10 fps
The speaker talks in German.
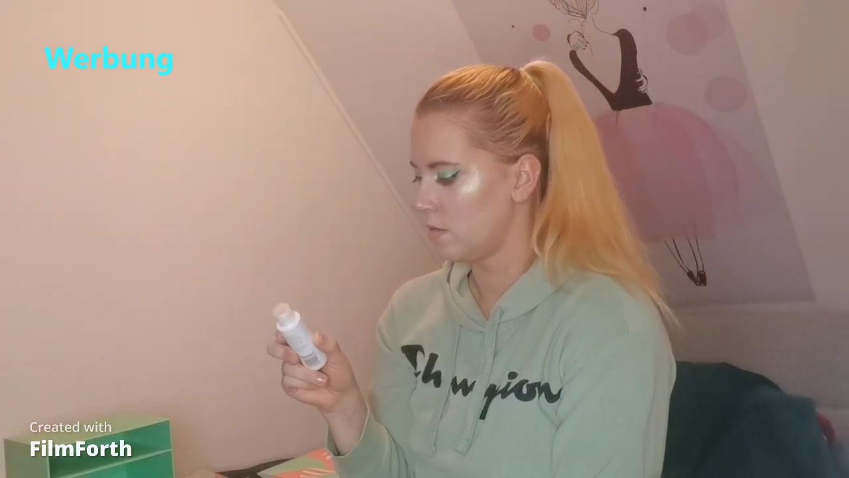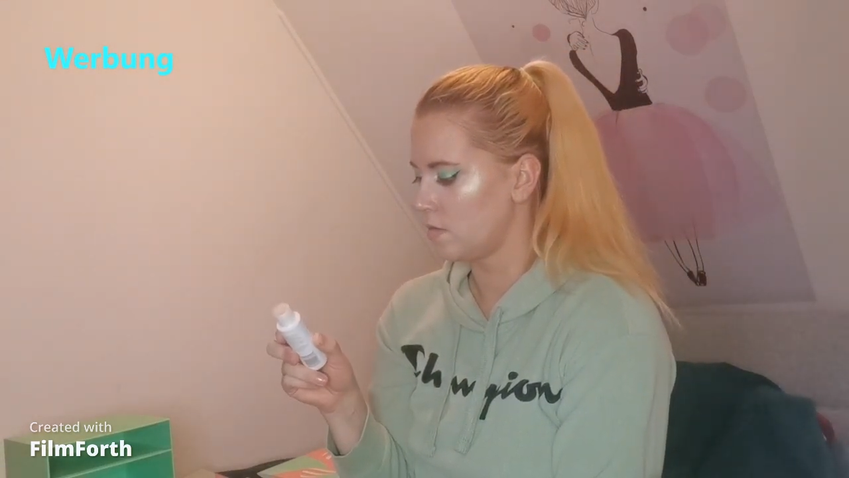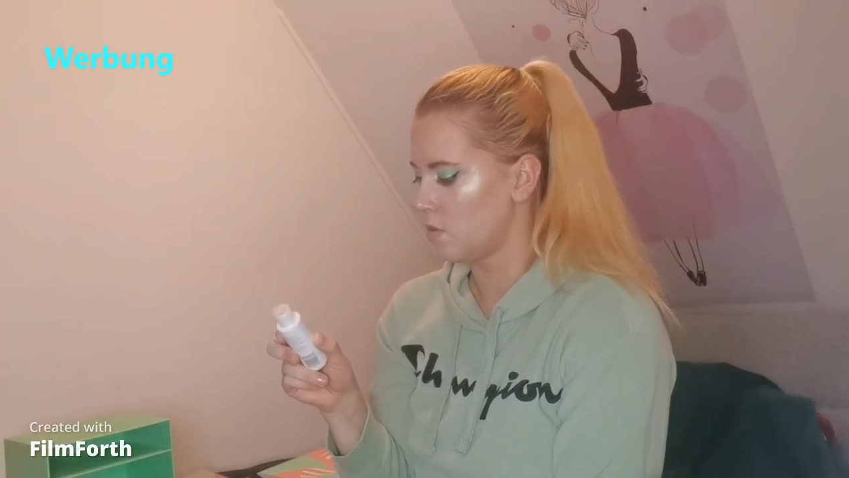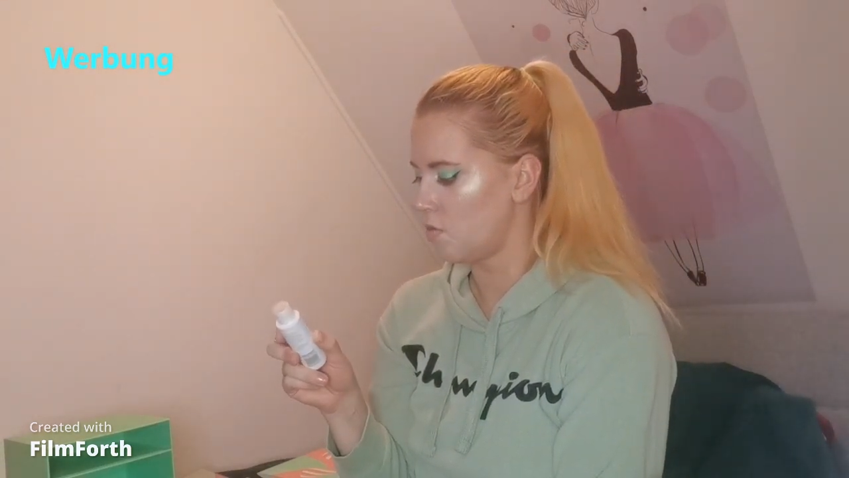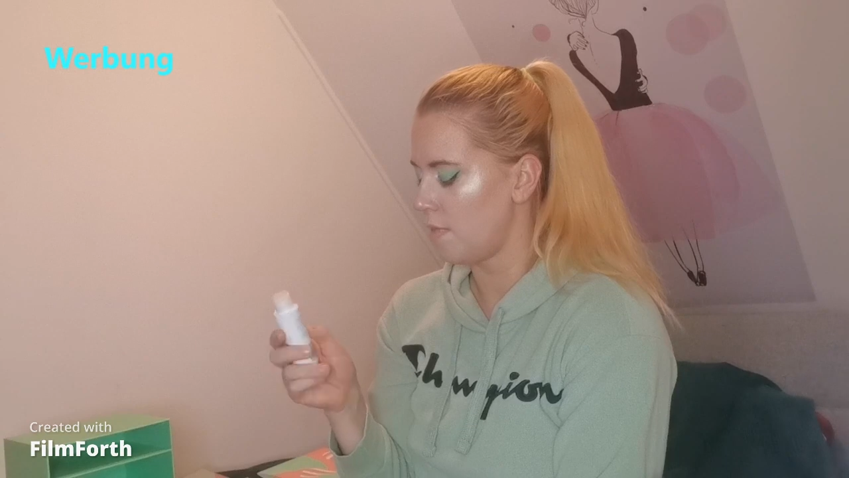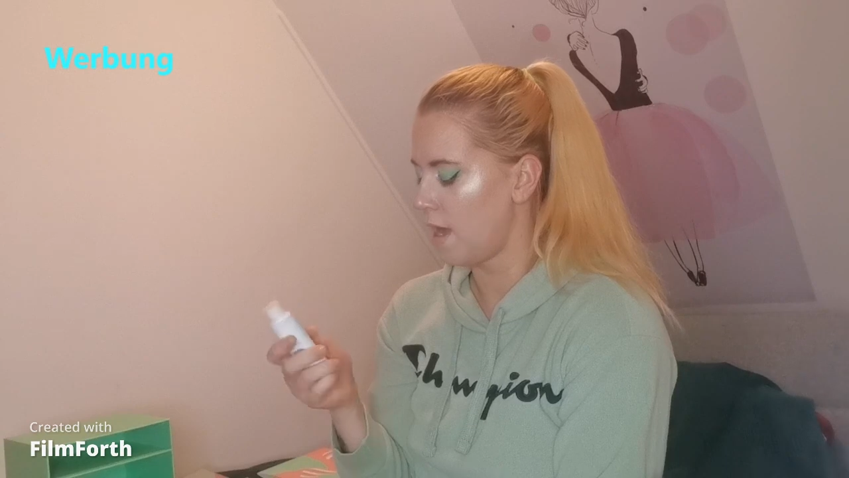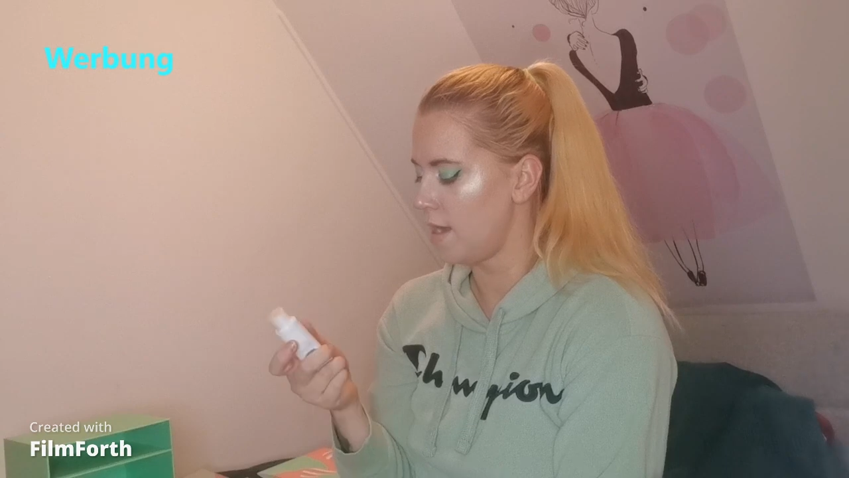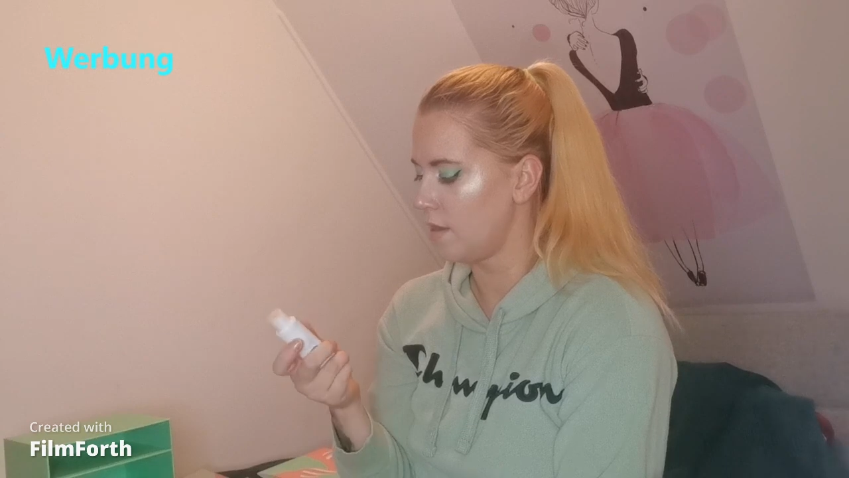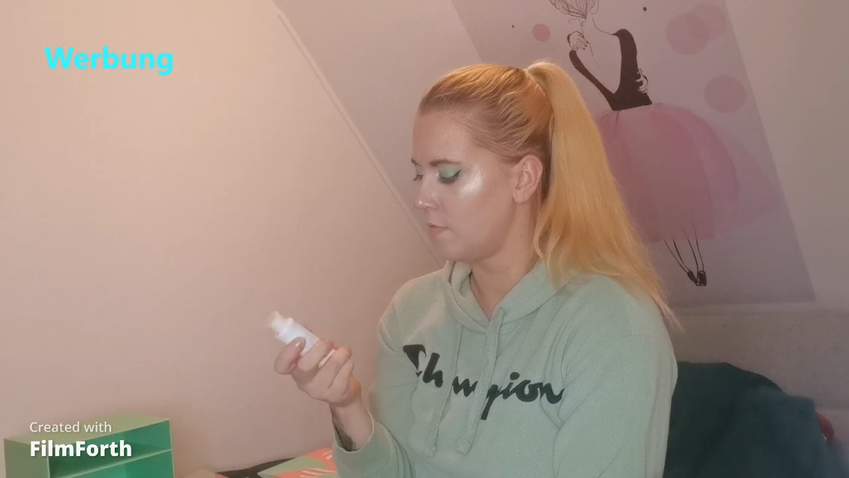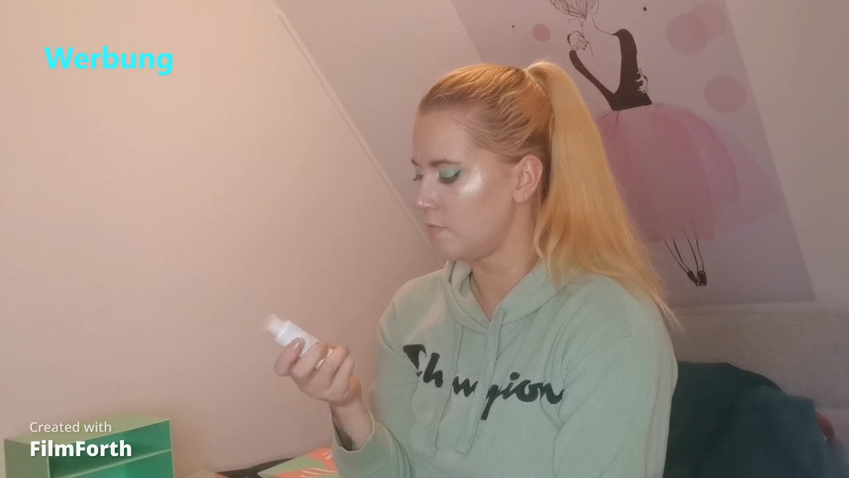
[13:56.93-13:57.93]
Das soll man
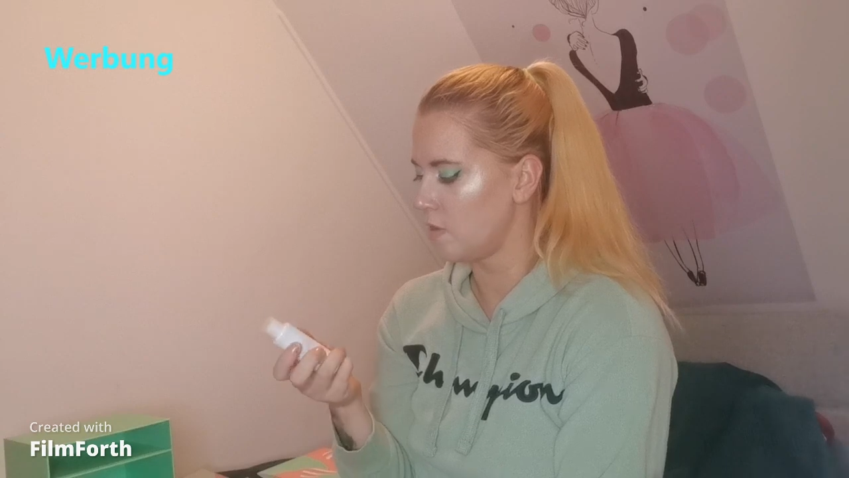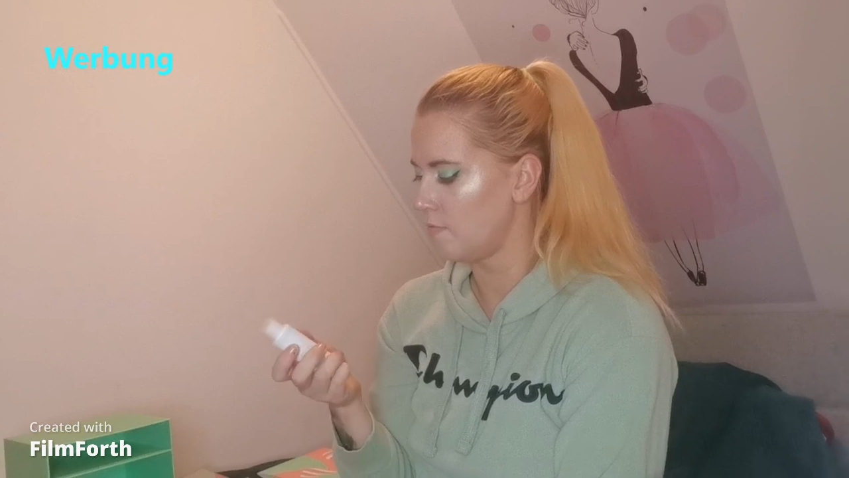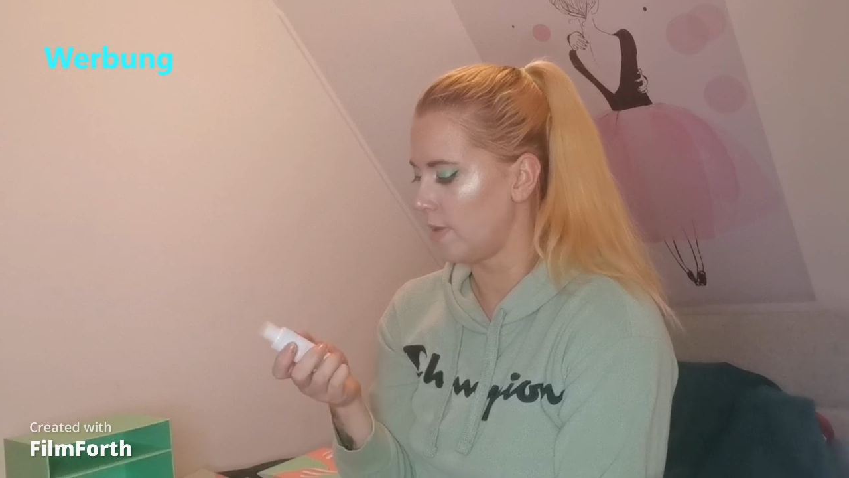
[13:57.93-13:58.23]
halt auf sein